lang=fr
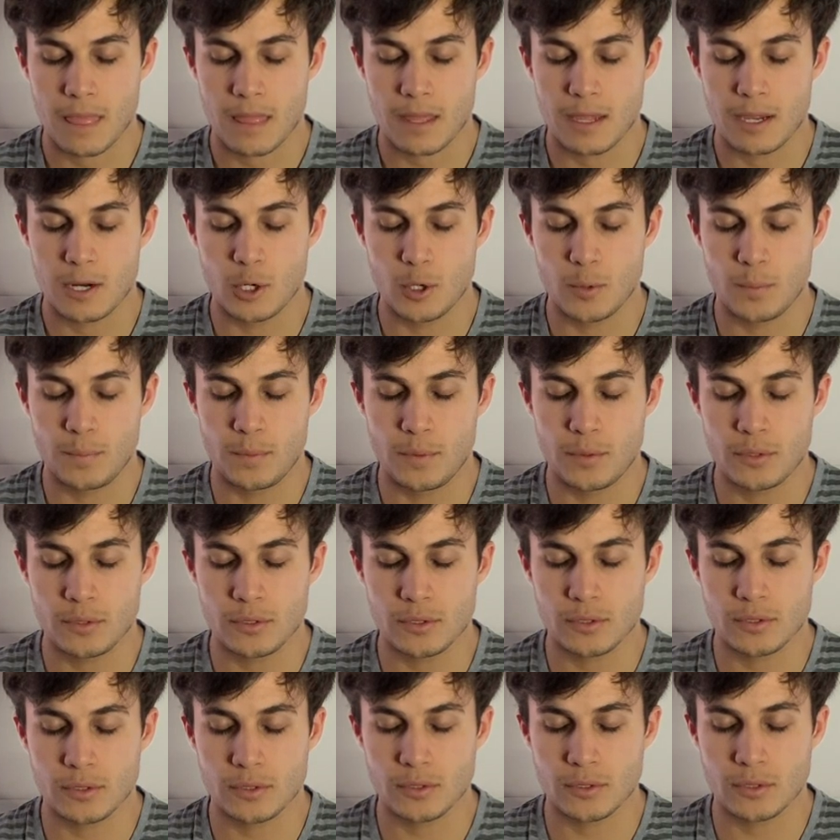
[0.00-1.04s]
Et le
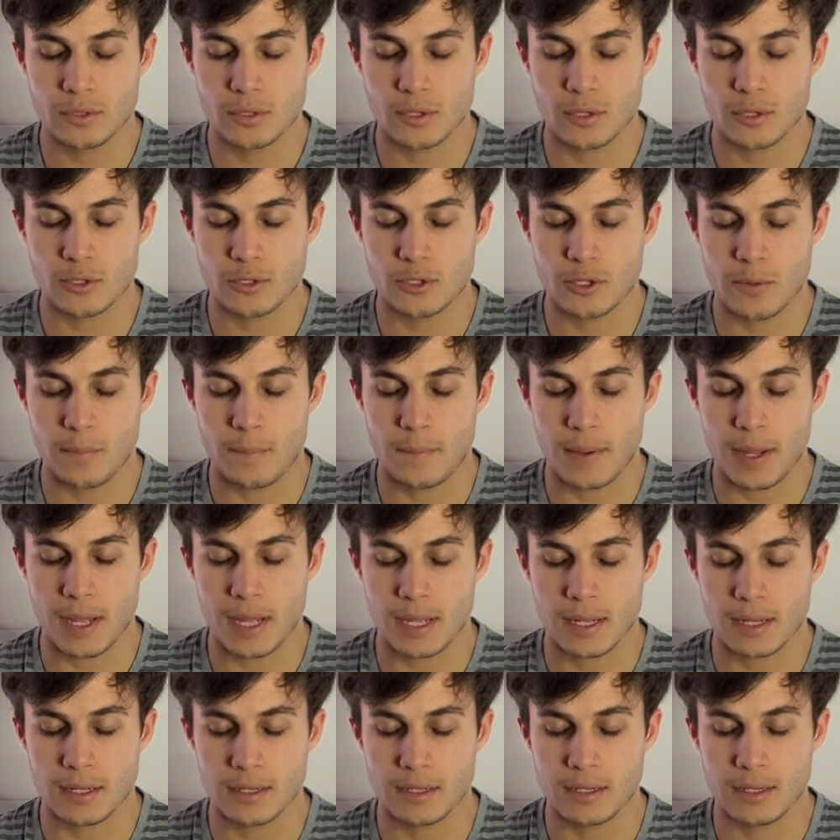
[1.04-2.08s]
plus que je
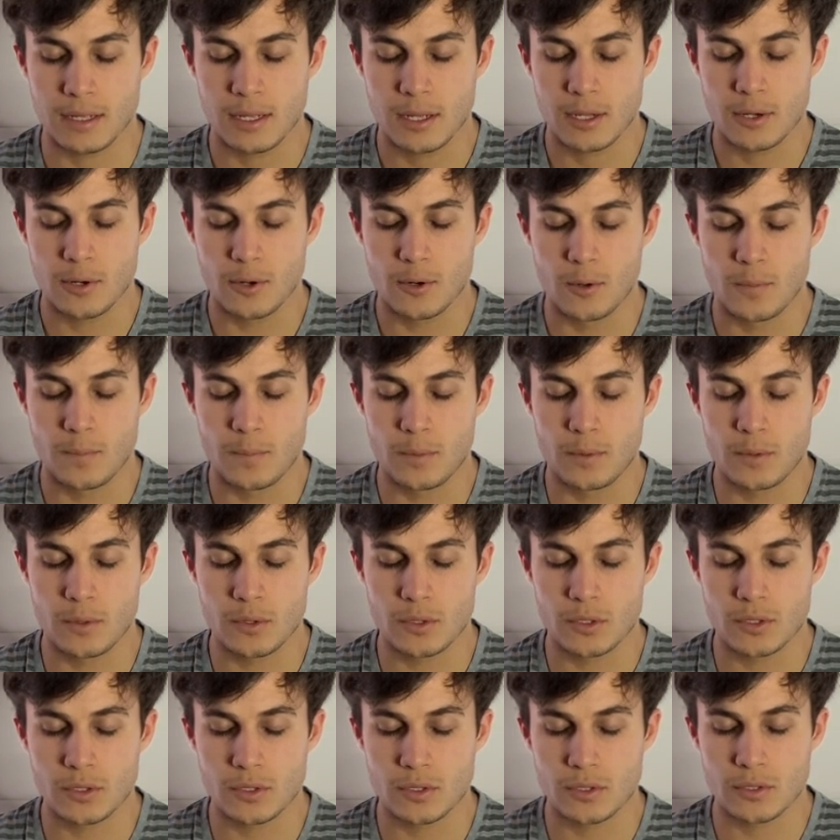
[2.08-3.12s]
parle, le
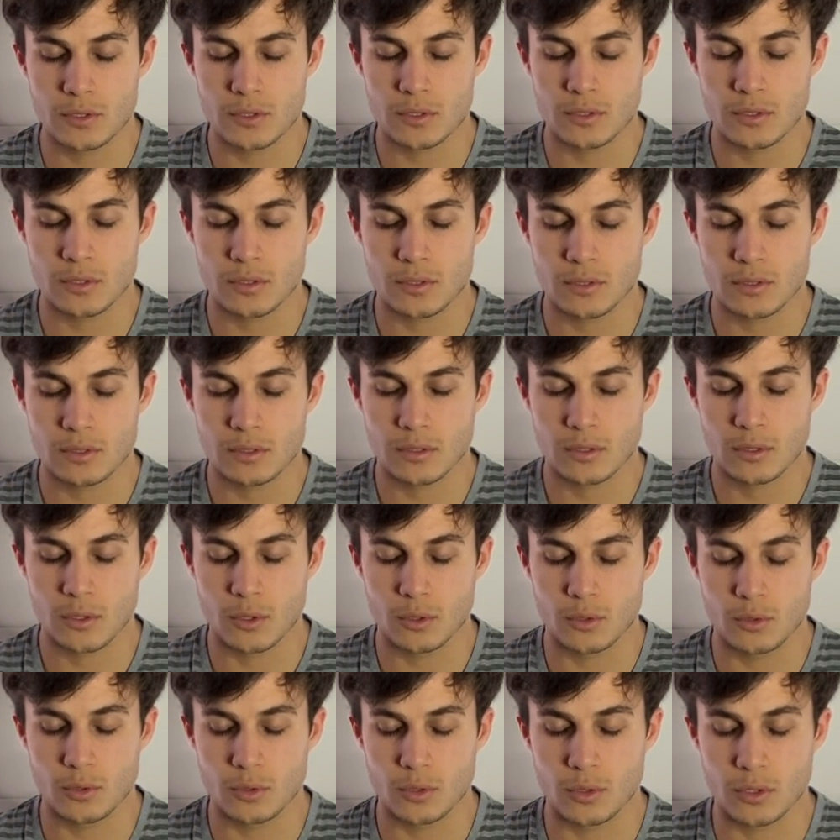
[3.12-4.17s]
plus que
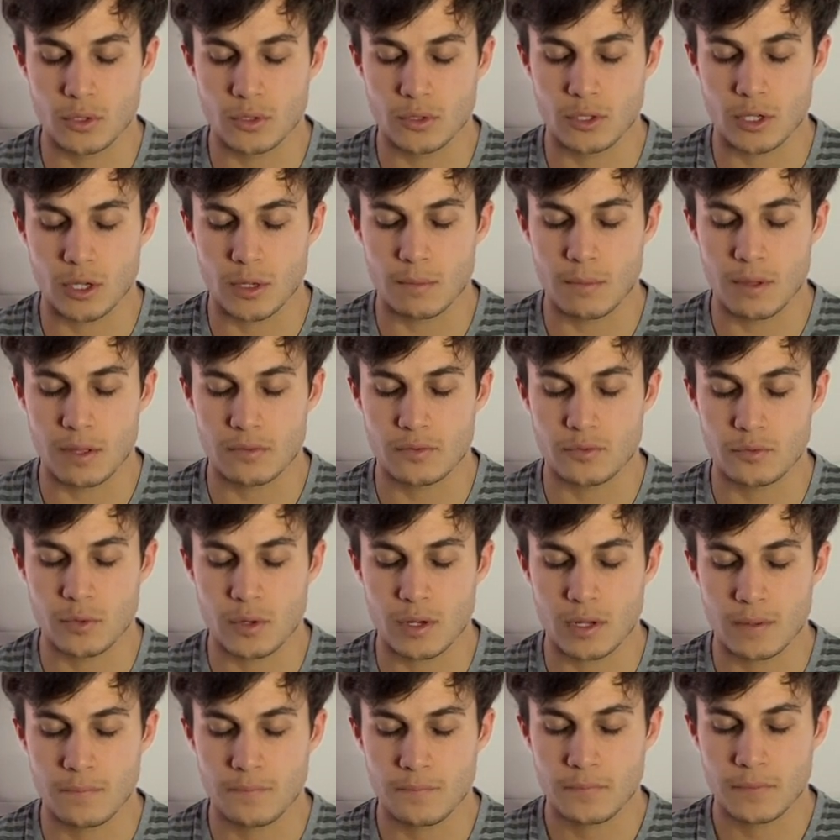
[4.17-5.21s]
tu entends ma
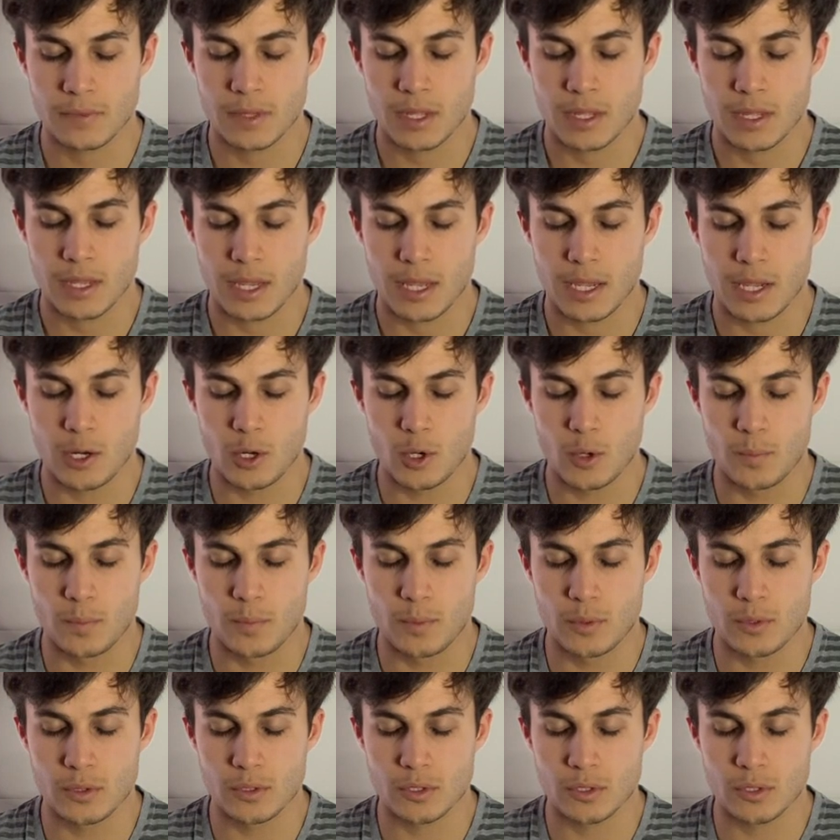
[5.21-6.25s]
voix, et le
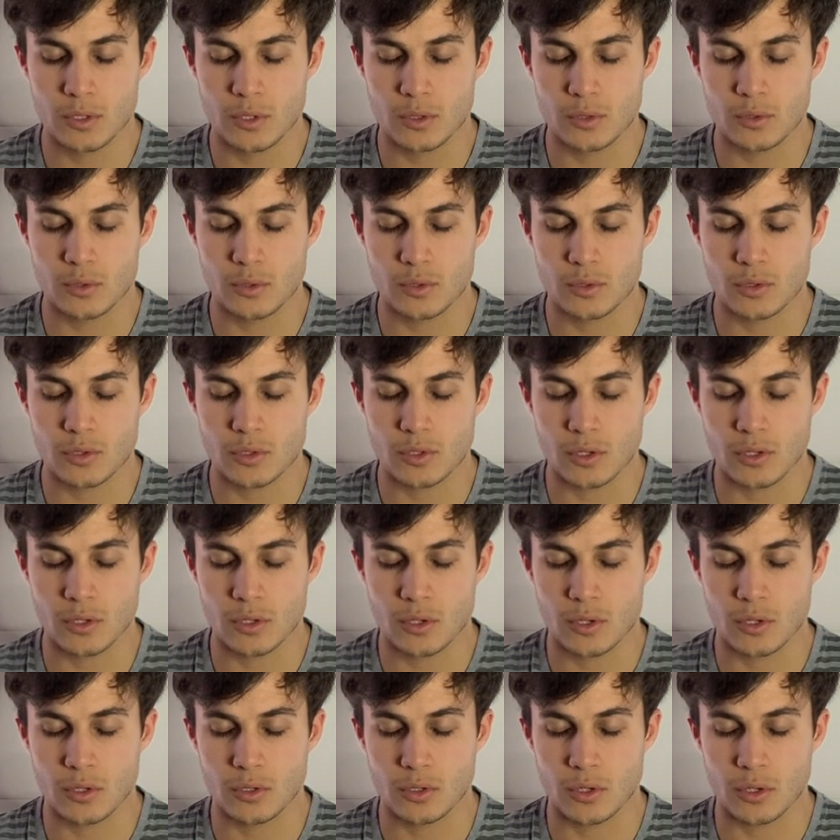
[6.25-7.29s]
plus que tu sens
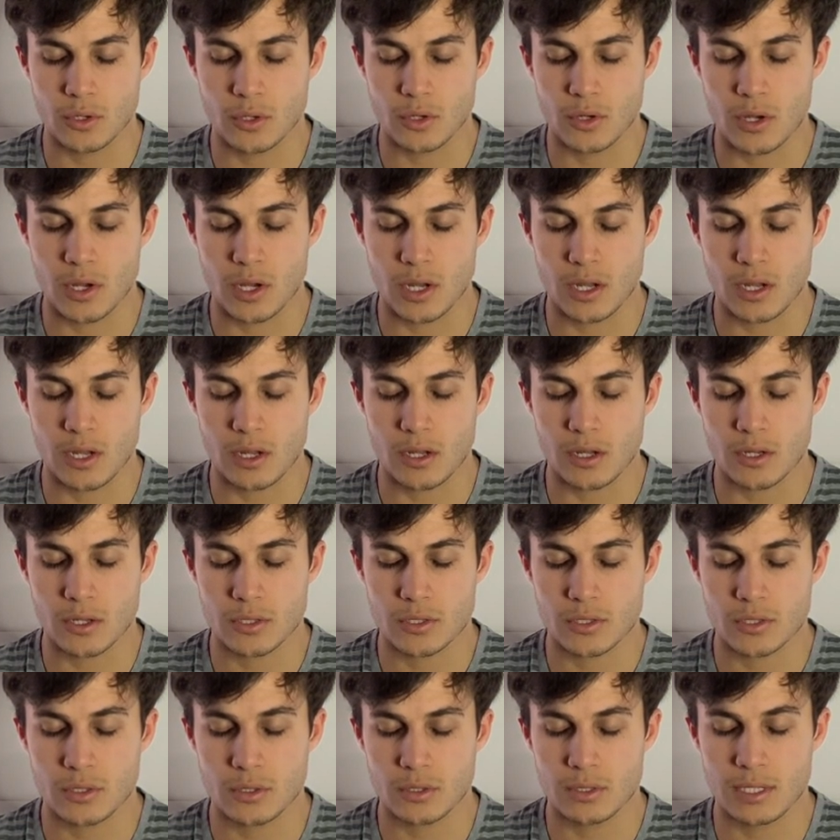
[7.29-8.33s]
que ton corps
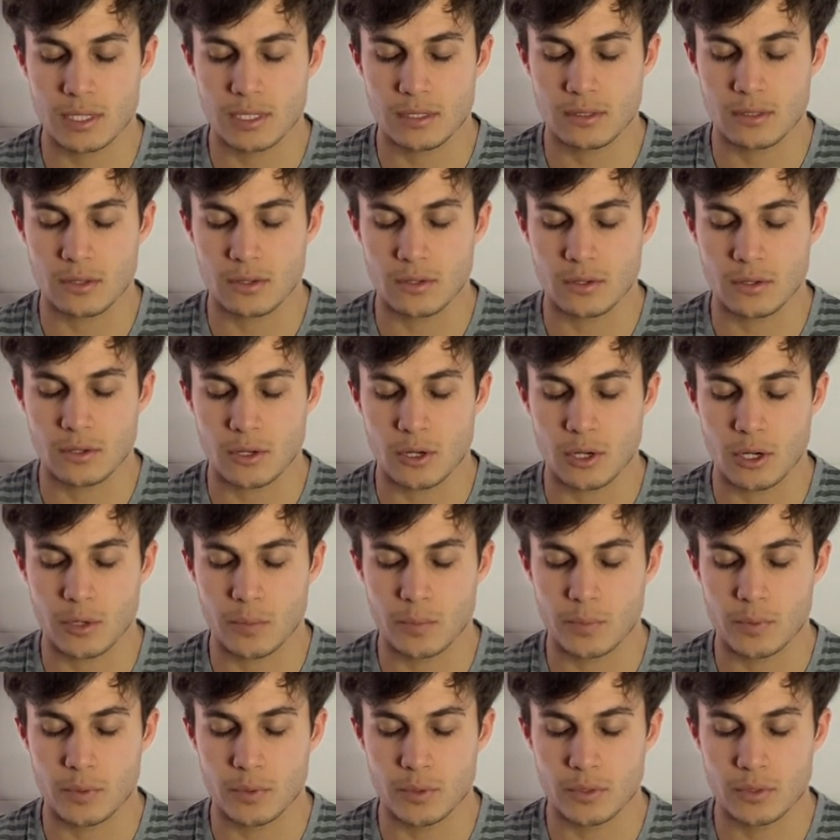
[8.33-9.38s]
se détend encore
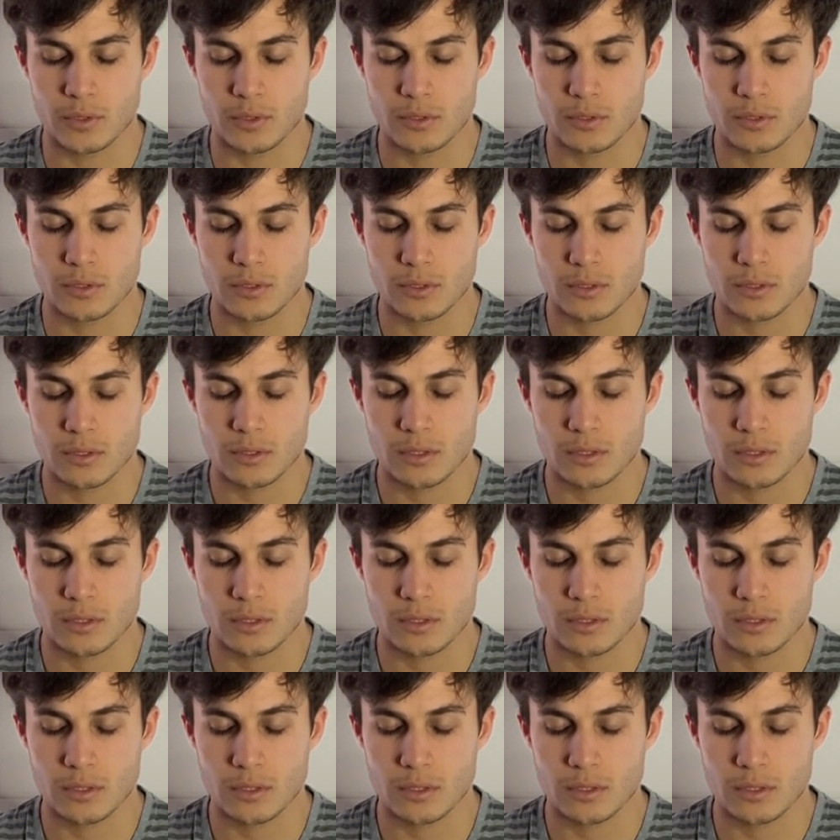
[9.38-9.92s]
plus.